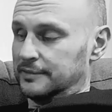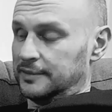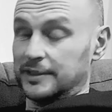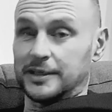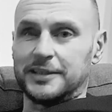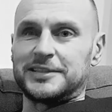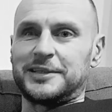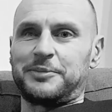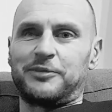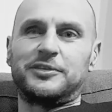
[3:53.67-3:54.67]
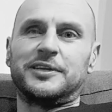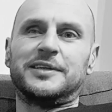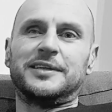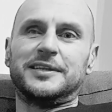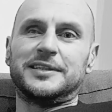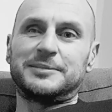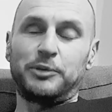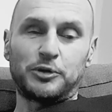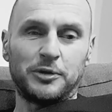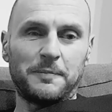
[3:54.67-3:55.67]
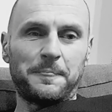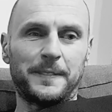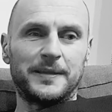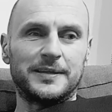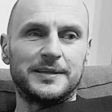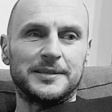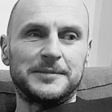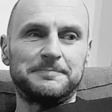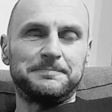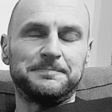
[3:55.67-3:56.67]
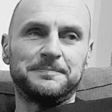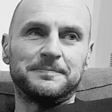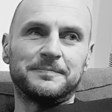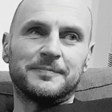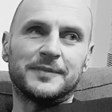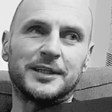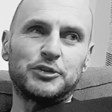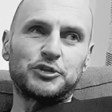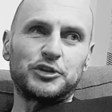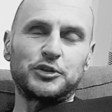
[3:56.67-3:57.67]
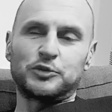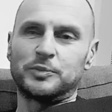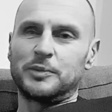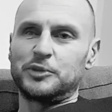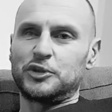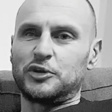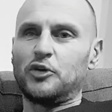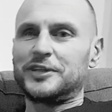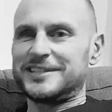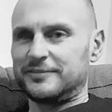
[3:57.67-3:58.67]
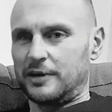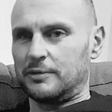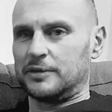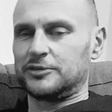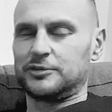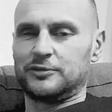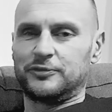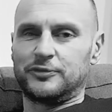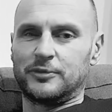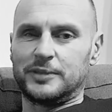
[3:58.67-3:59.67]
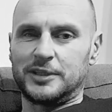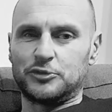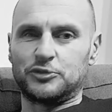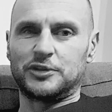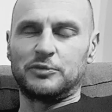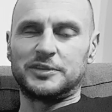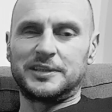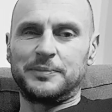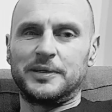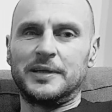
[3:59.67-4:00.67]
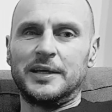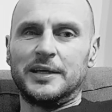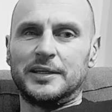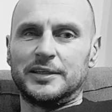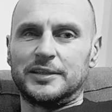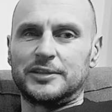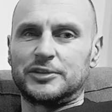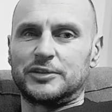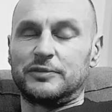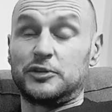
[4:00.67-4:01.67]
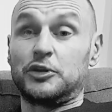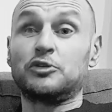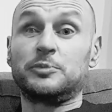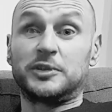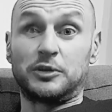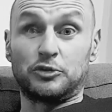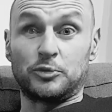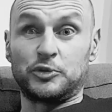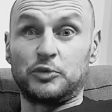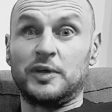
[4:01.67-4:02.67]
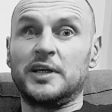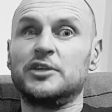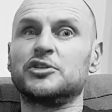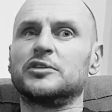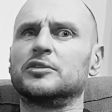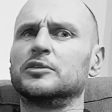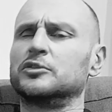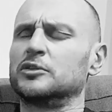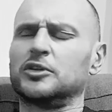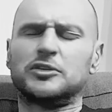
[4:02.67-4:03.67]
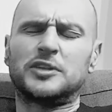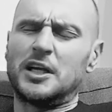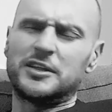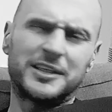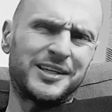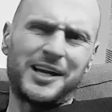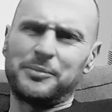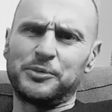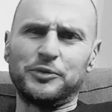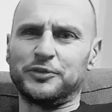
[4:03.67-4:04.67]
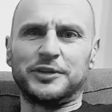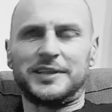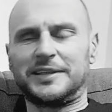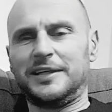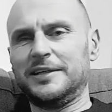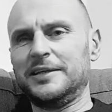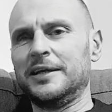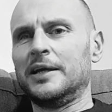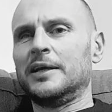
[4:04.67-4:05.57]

Gierka jest naprawdę e, spoko. E, też część osób do mnie się odezwała, czy to w komentarzu, na Whatsappie, e, że właśnie chodzi mi o tego Chopsueya i że to, to totalny krab, gówno i tak dalej.